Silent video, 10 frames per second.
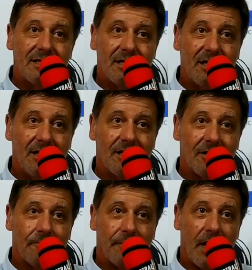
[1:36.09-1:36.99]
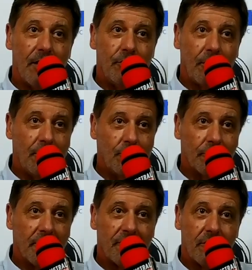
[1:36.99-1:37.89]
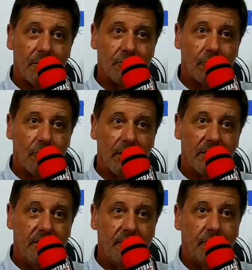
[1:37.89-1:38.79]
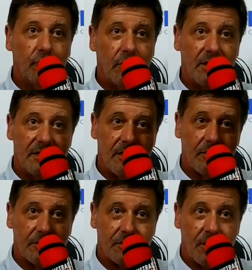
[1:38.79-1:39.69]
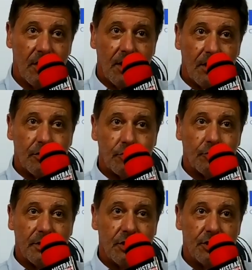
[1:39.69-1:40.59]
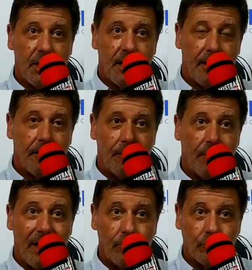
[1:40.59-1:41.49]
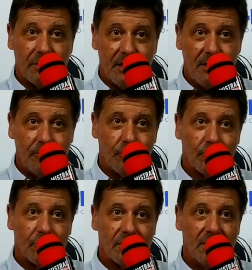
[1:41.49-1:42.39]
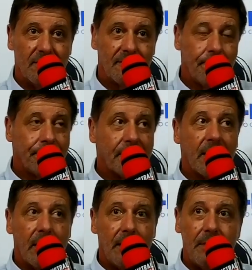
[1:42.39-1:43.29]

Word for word: s'inscrire à une réunion d'information collective. Toutes les séances sont déjà euh, annoncées sur ce site.